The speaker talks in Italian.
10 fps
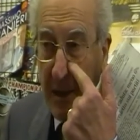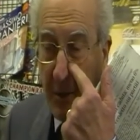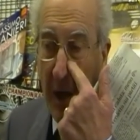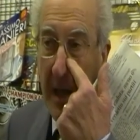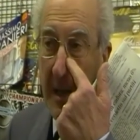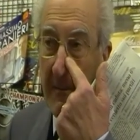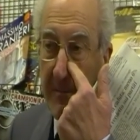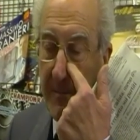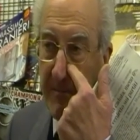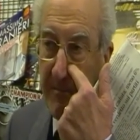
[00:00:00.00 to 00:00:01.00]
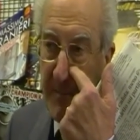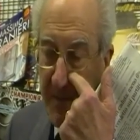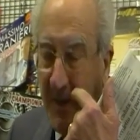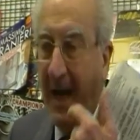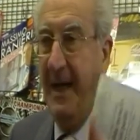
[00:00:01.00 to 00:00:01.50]
Sta allora, mm,
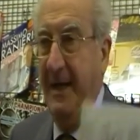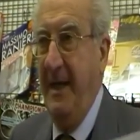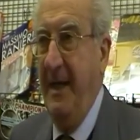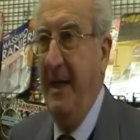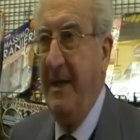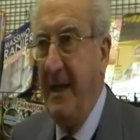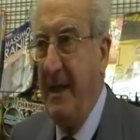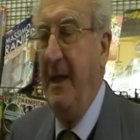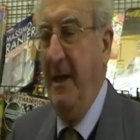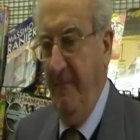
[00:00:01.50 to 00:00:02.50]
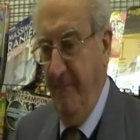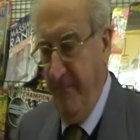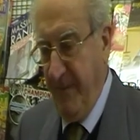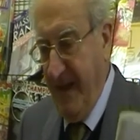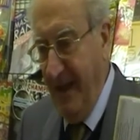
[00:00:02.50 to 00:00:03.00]
mi pare che
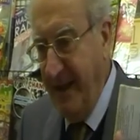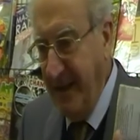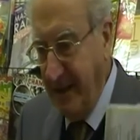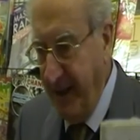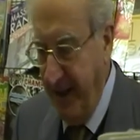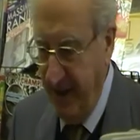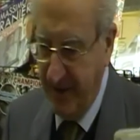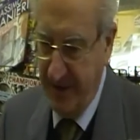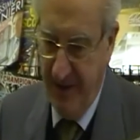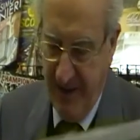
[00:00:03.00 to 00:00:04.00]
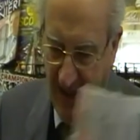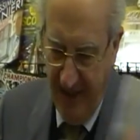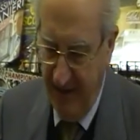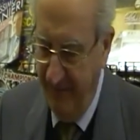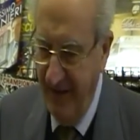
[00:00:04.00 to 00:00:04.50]
l'interesse
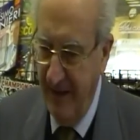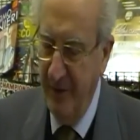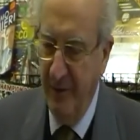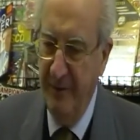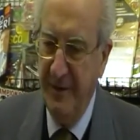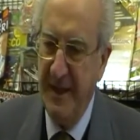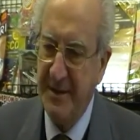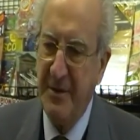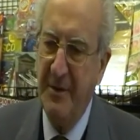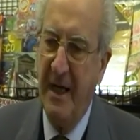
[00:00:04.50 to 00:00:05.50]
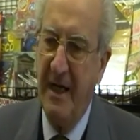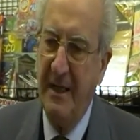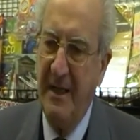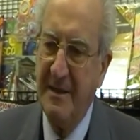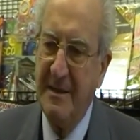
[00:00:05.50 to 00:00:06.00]
a livello
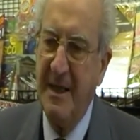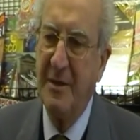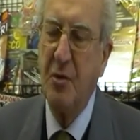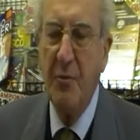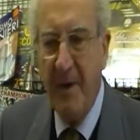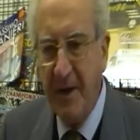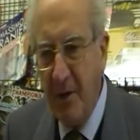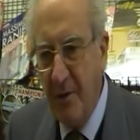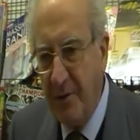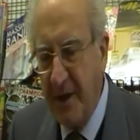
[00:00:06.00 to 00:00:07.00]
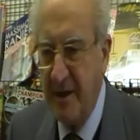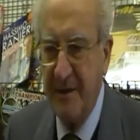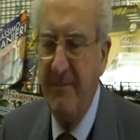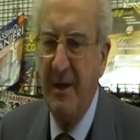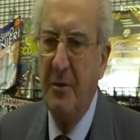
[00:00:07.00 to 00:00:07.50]
nazionale sia superiore
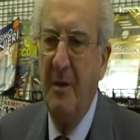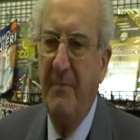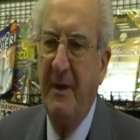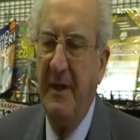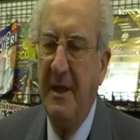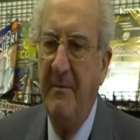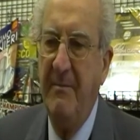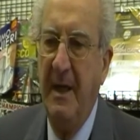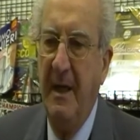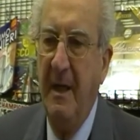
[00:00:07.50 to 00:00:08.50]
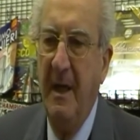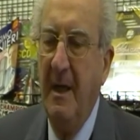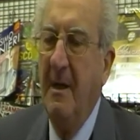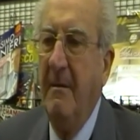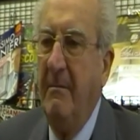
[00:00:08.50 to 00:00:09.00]
rispetto al prevedibile
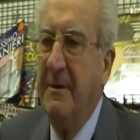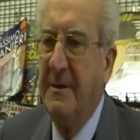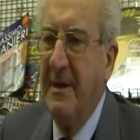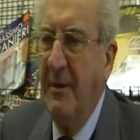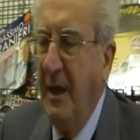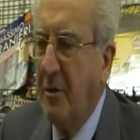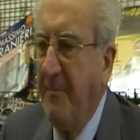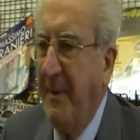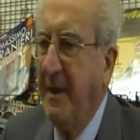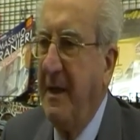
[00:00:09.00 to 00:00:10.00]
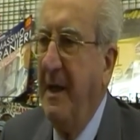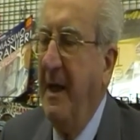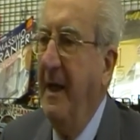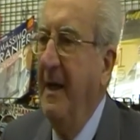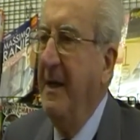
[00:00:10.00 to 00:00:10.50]
eh, se non altro
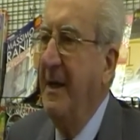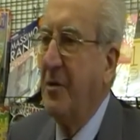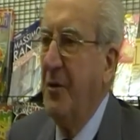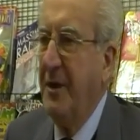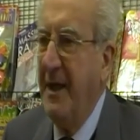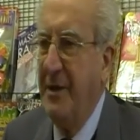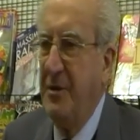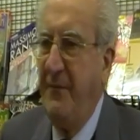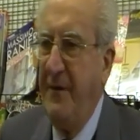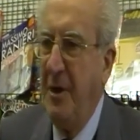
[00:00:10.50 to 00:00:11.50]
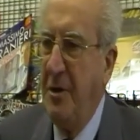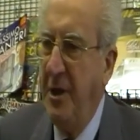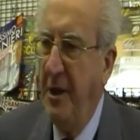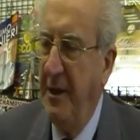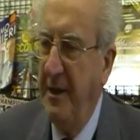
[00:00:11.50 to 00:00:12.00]
perché i sondaggi fino a
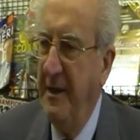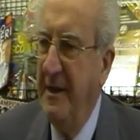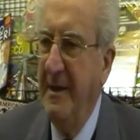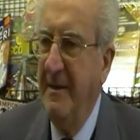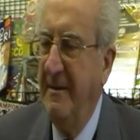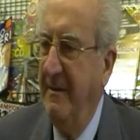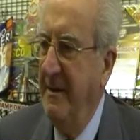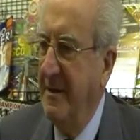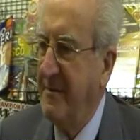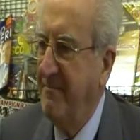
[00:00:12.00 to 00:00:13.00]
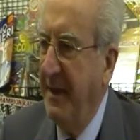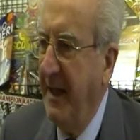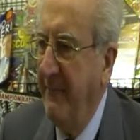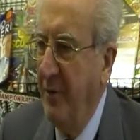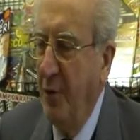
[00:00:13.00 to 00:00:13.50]
ieri eh, eh
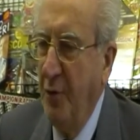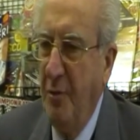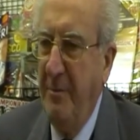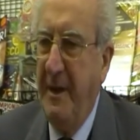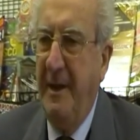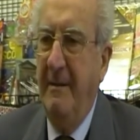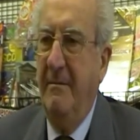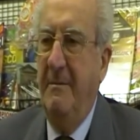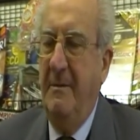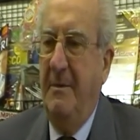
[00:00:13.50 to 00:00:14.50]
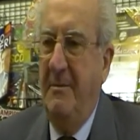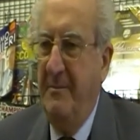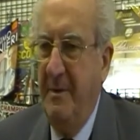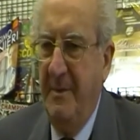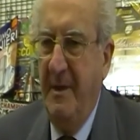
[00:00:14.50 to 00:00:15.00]
sparavano numeri
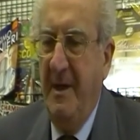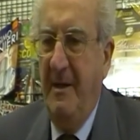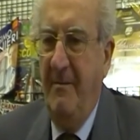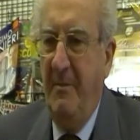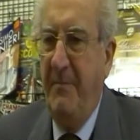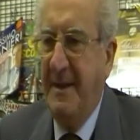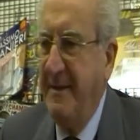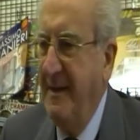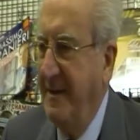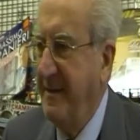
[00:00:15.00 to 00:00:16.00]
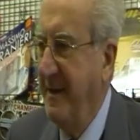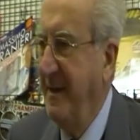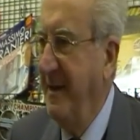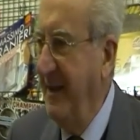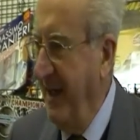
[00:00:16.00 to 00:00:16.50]
eh,
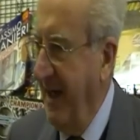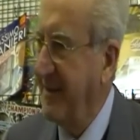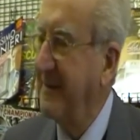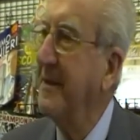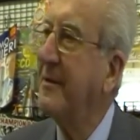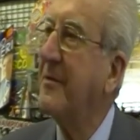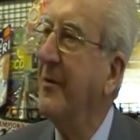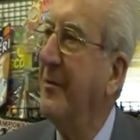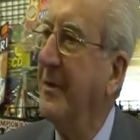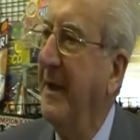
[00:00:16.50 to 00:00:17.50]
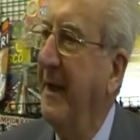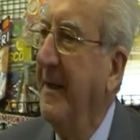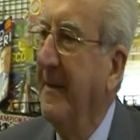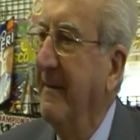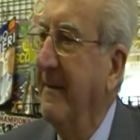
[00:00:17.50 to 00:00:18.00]
pazzeschi di
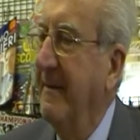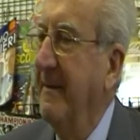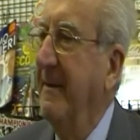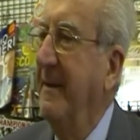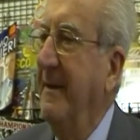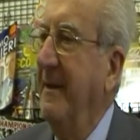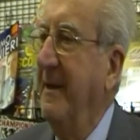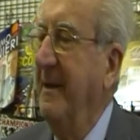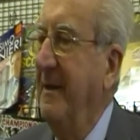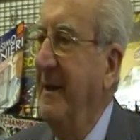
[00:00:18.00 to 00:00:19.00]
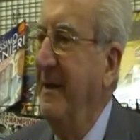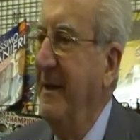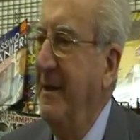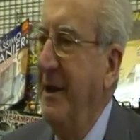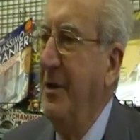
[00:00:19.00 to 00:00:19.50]
astensione, eh, di, di, di,
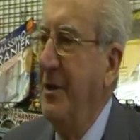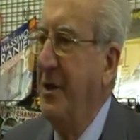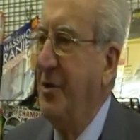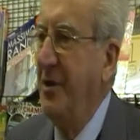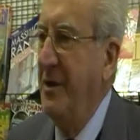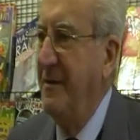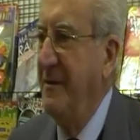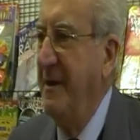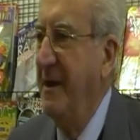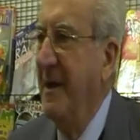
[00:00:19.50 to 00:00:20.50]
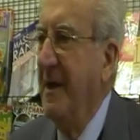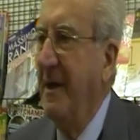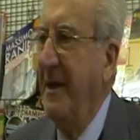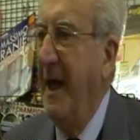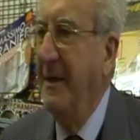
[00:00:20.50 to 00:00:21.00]
di, indecisi
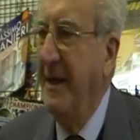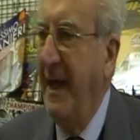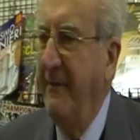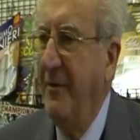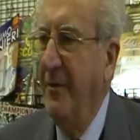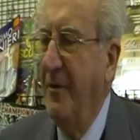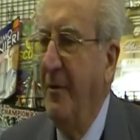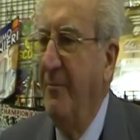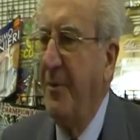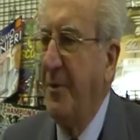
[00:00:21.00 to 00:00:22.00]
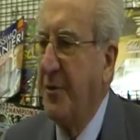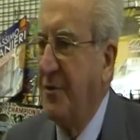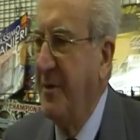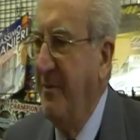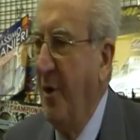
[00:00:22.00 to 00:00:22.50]
che andavano
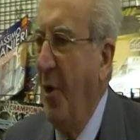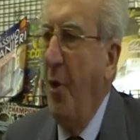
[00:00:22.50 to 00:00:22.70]
prossimi